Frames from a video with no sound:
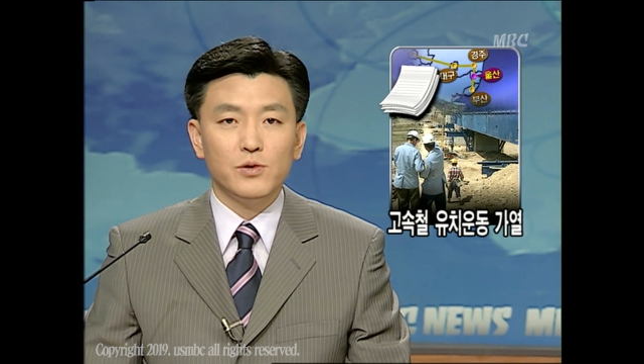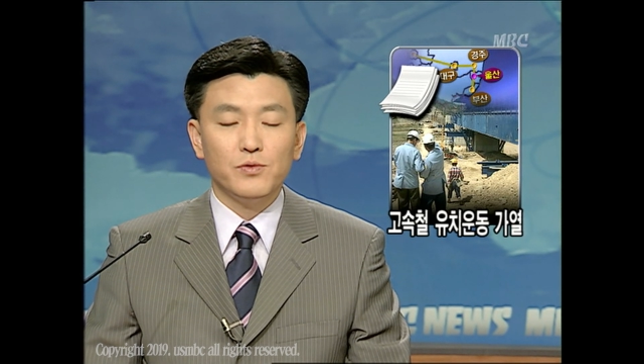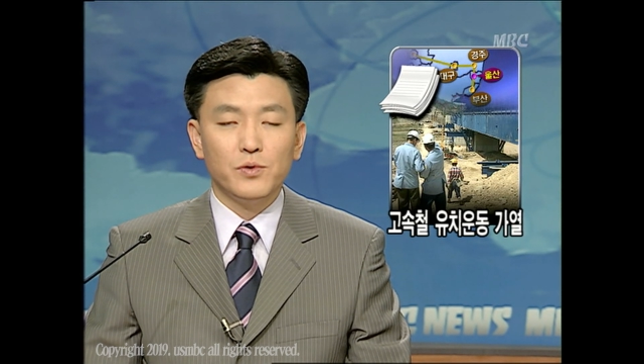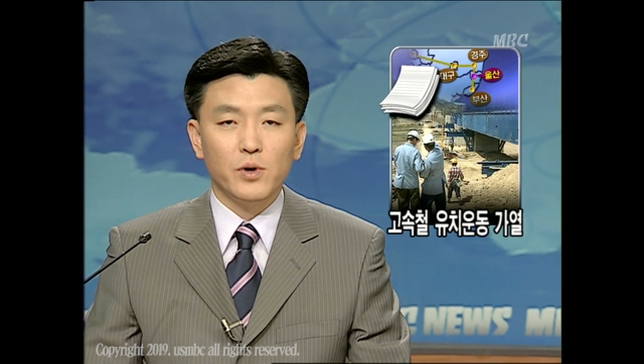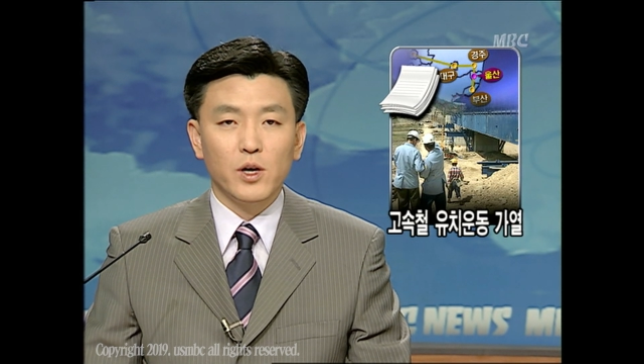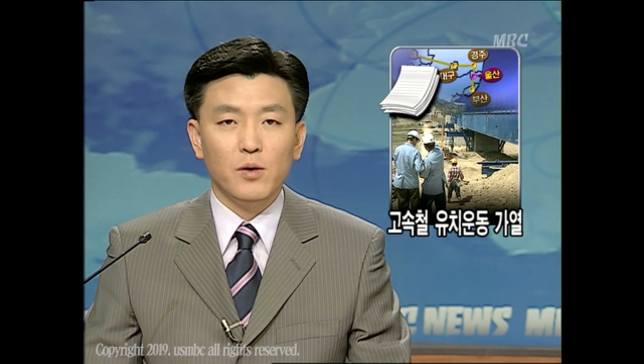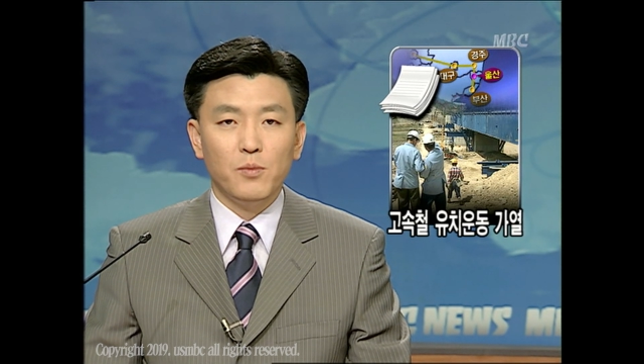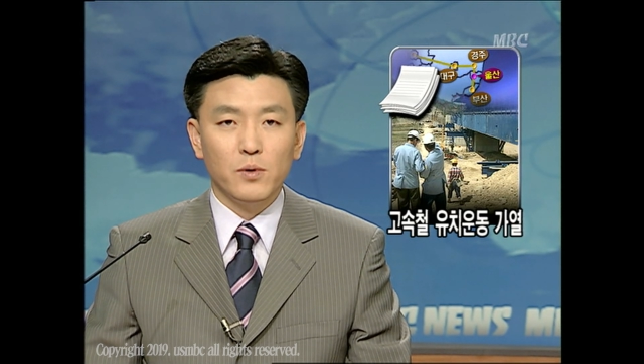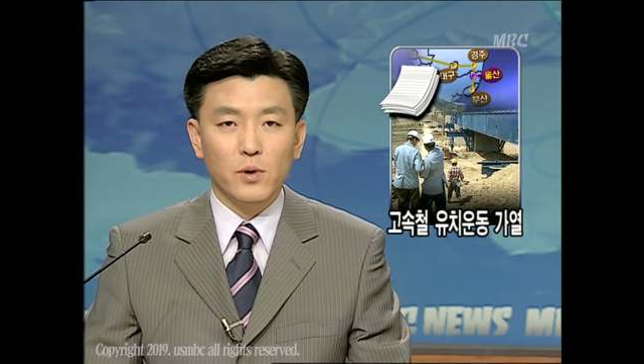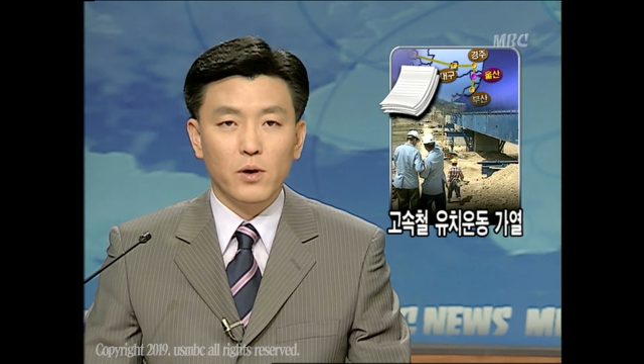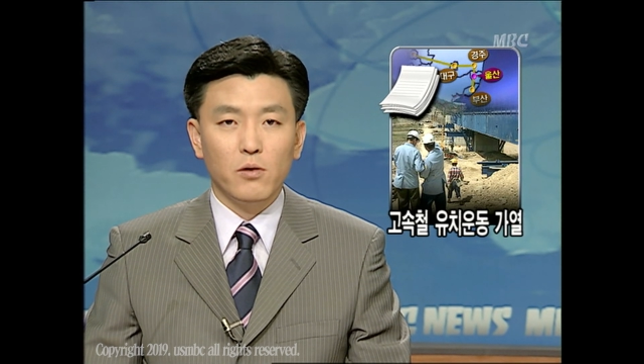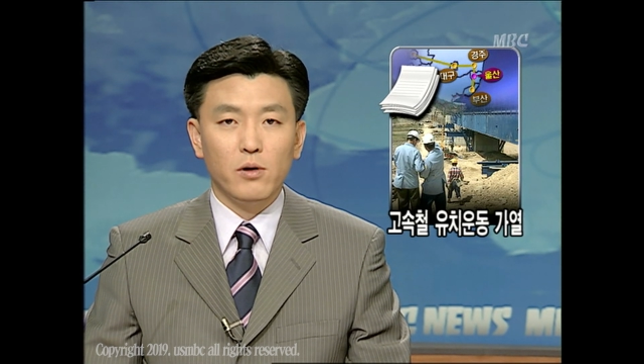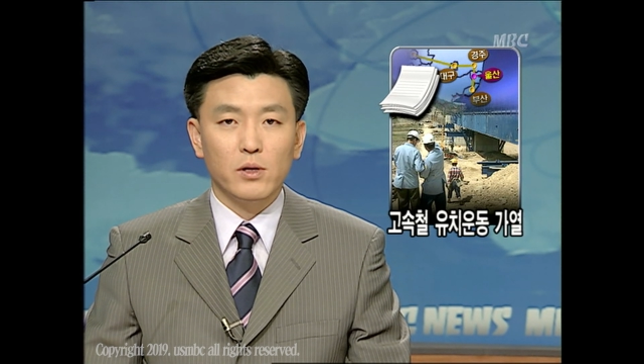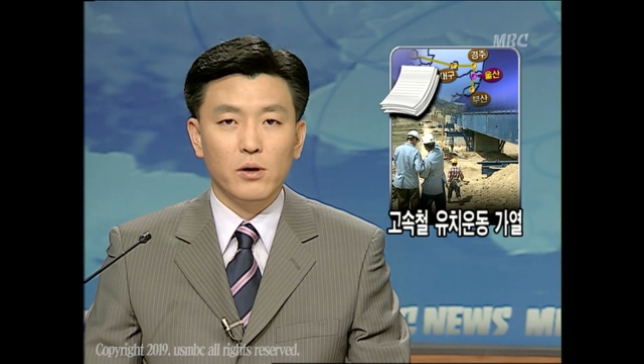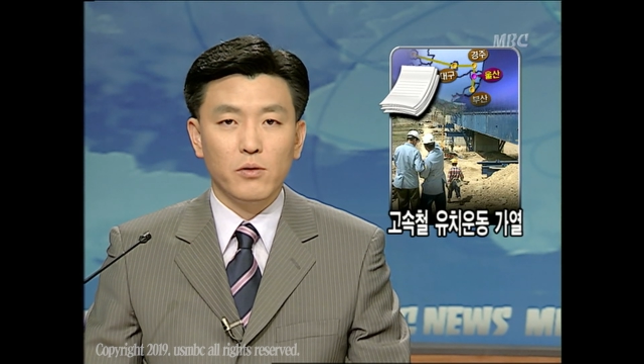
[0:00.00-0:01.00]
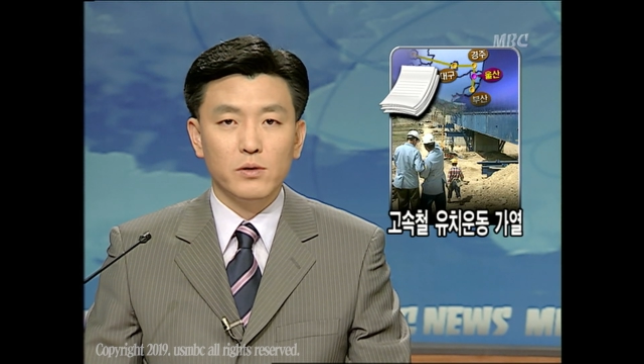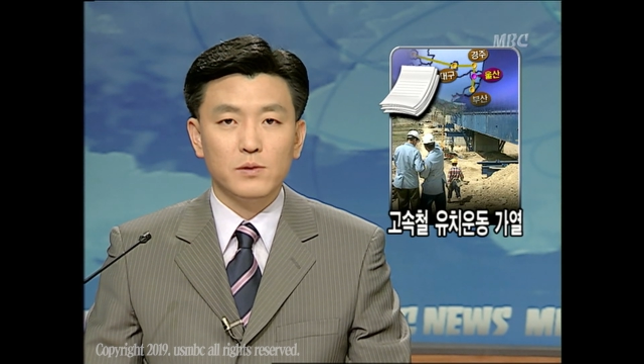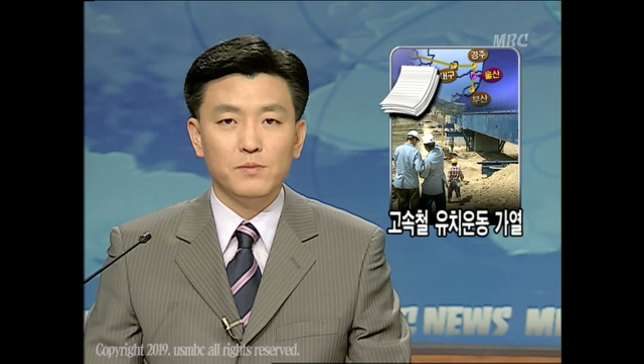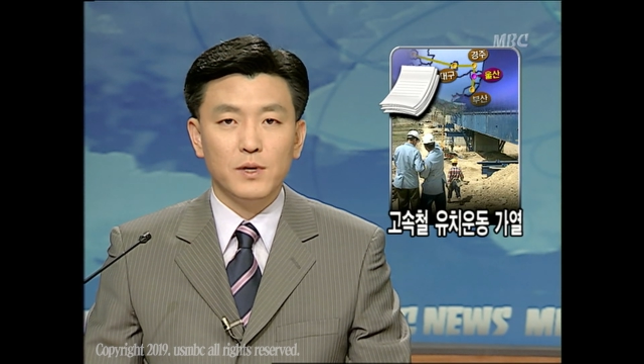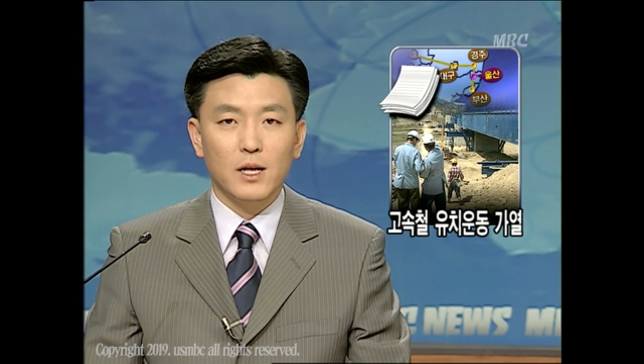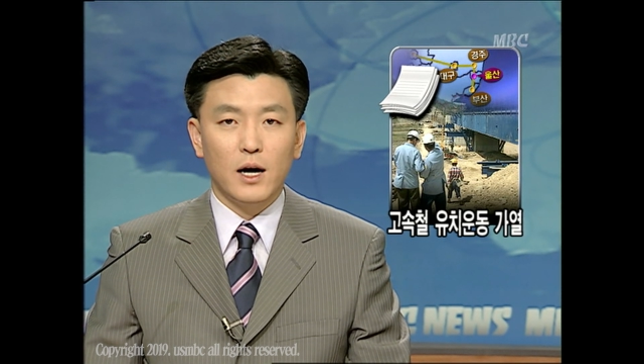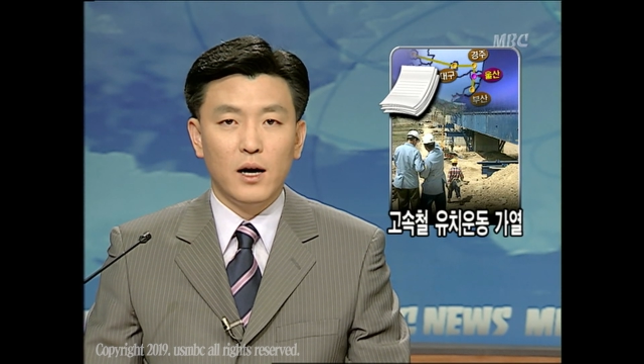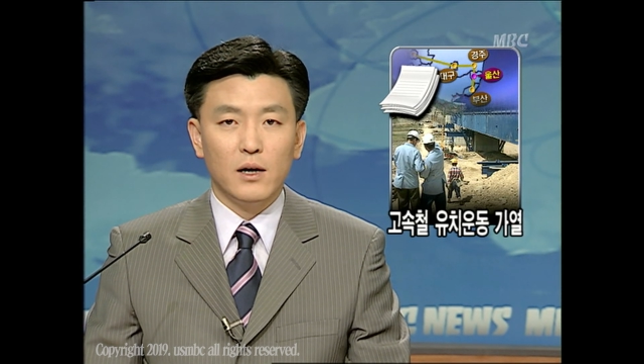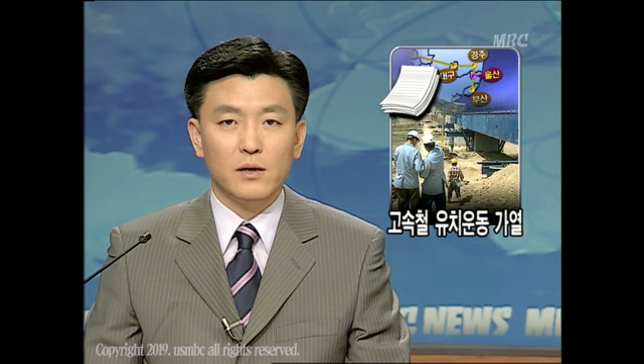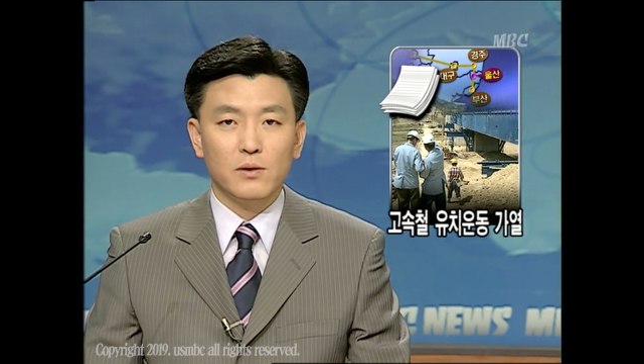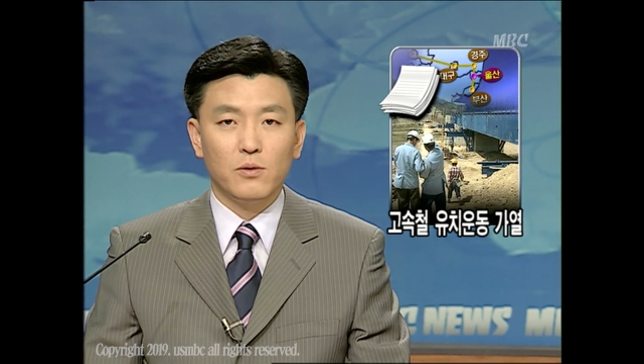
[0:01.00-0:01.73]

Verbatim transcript: 운동이 본격화되고 있습니다.